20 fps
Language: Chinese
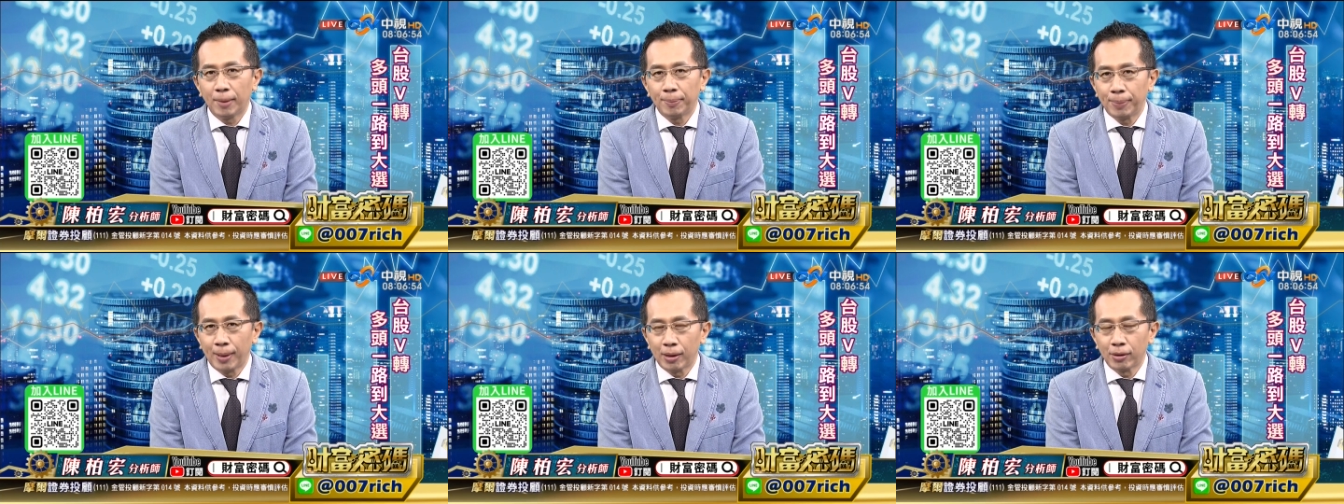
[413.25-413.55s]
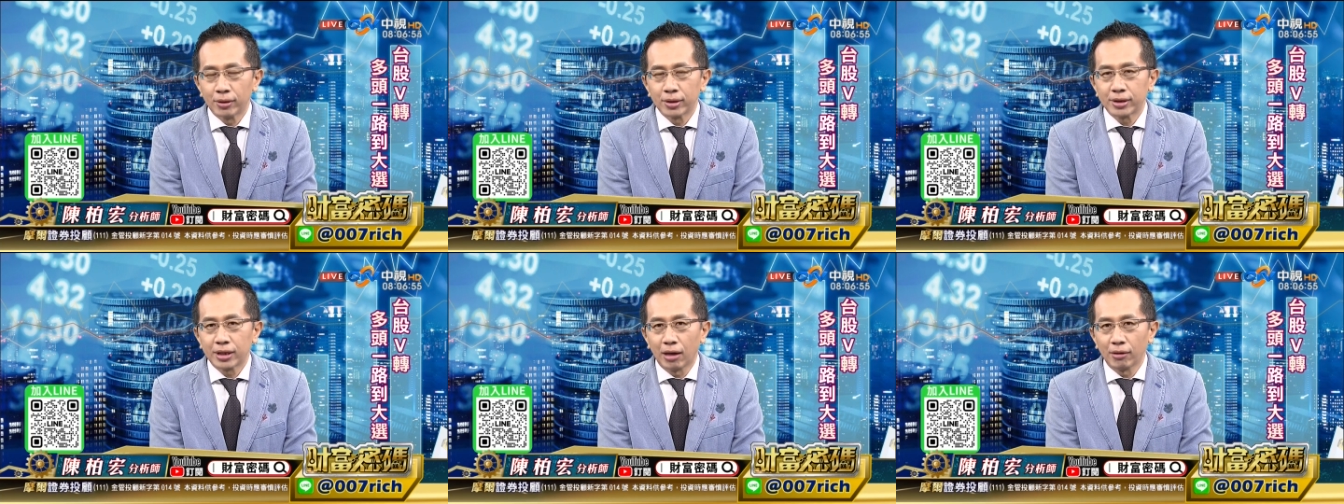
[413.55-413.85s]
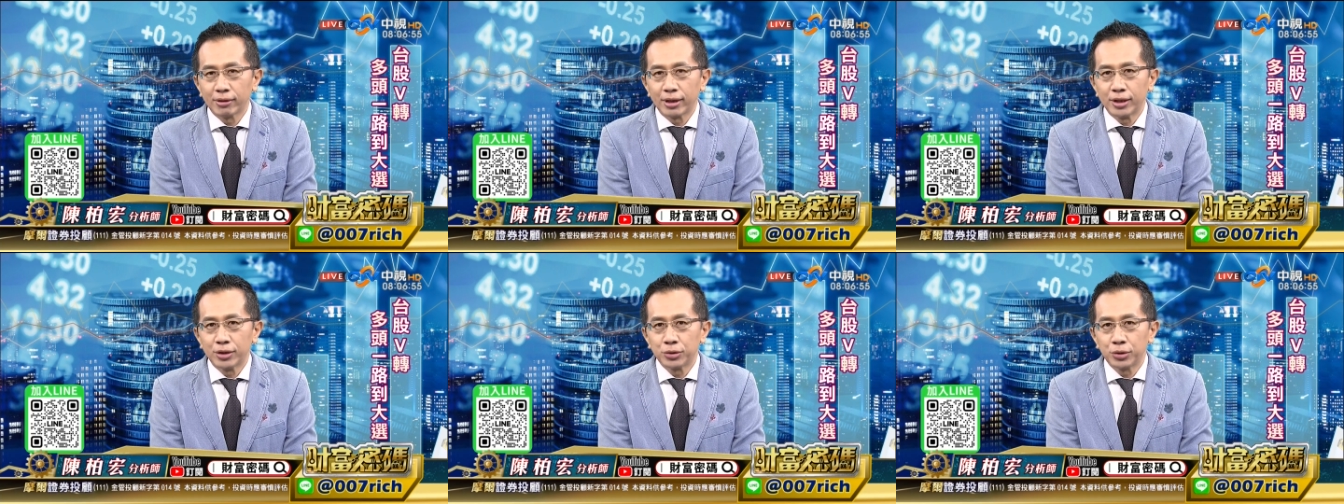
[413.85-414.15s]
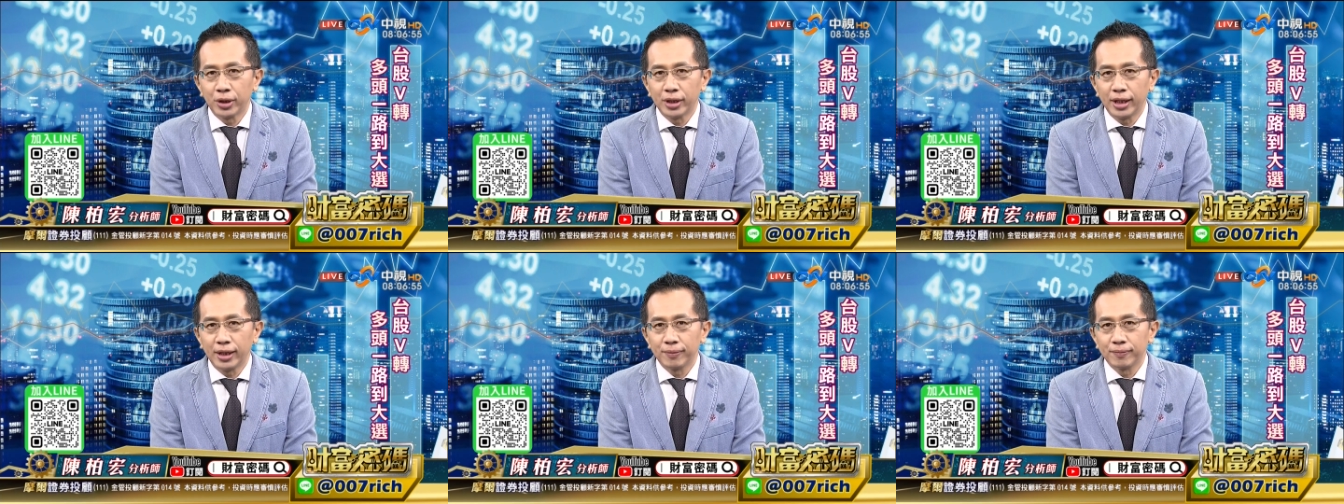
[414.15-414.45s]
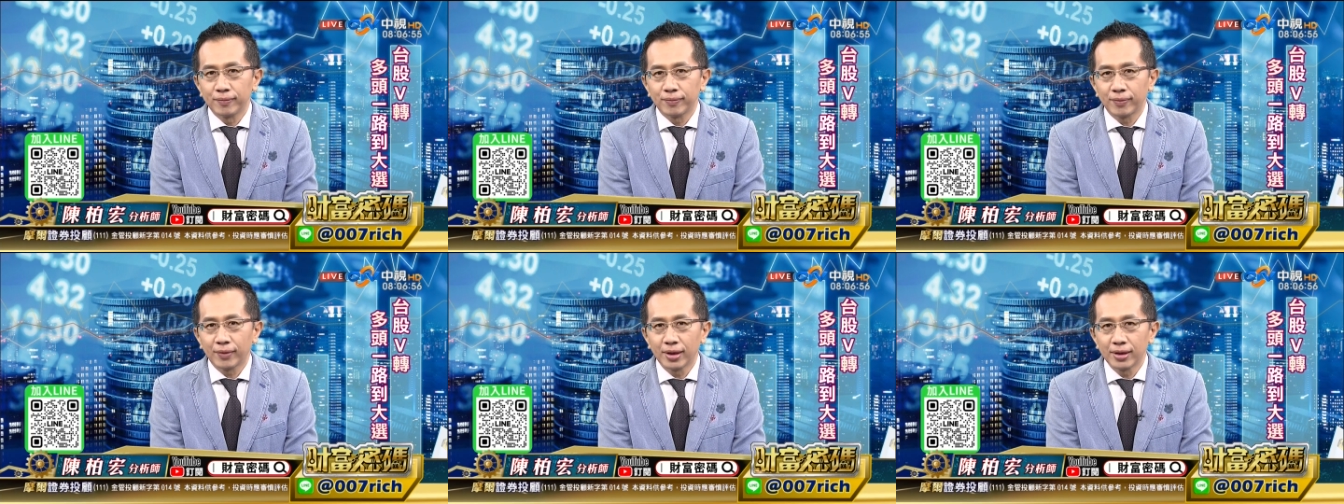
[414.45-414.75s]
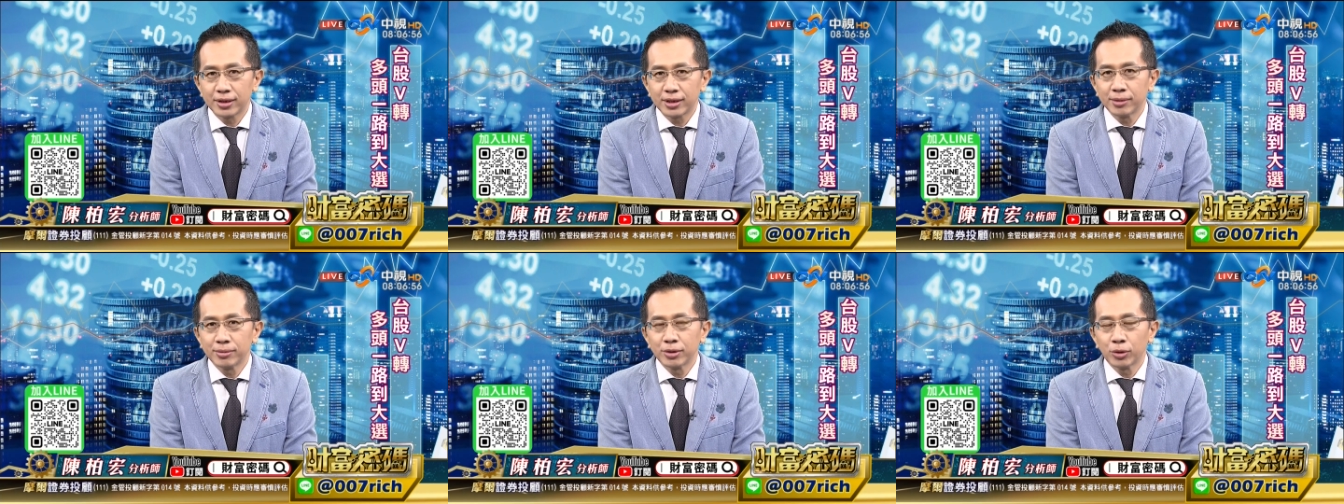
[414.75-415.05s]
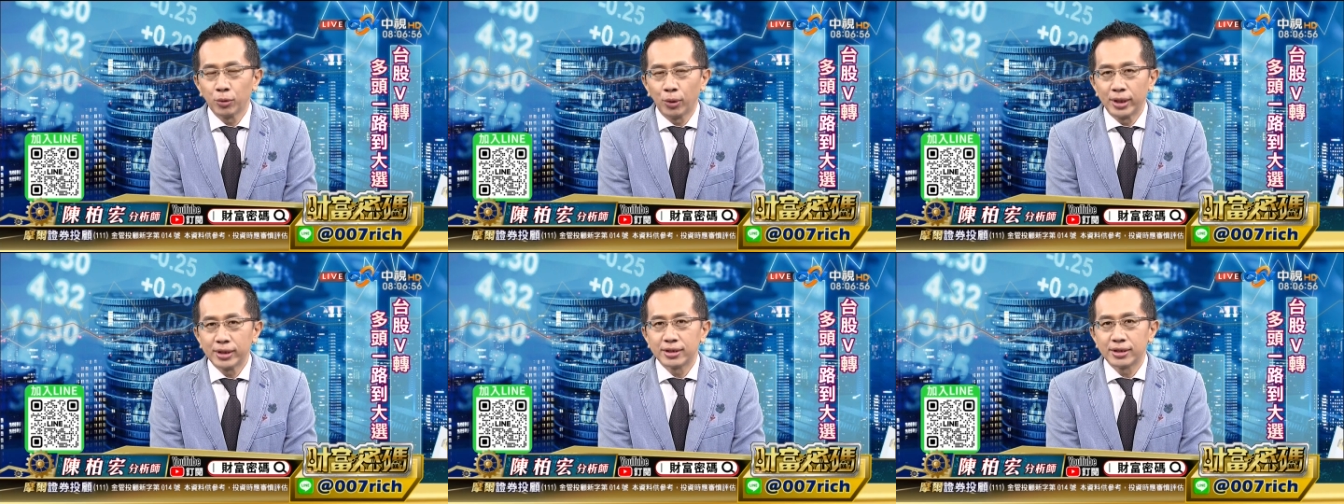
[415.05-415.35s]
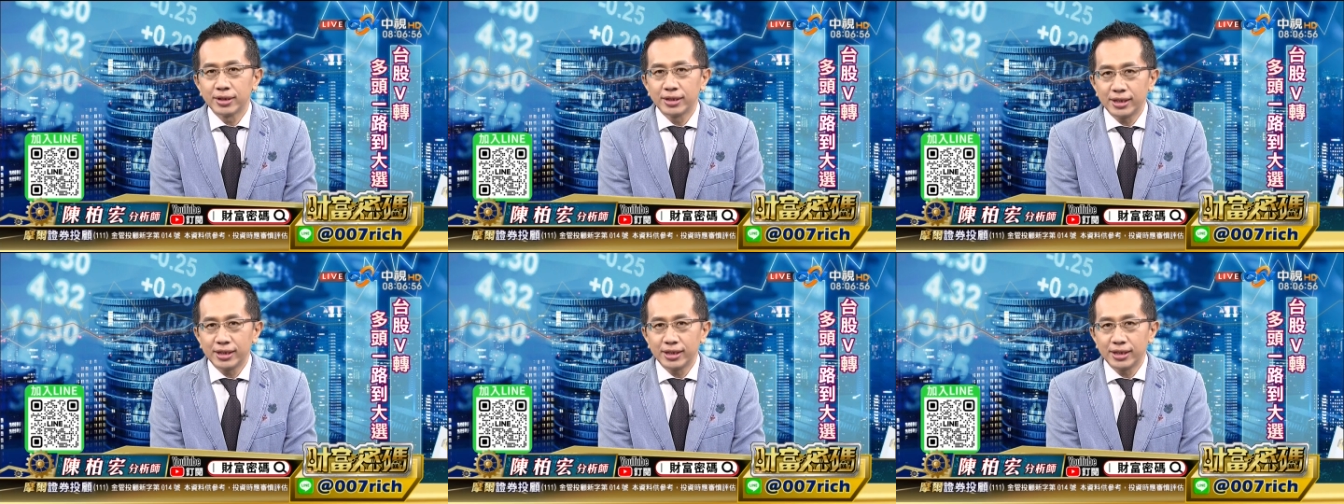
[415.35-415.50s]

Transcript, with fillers: 鲍尔到底决定是不是维持？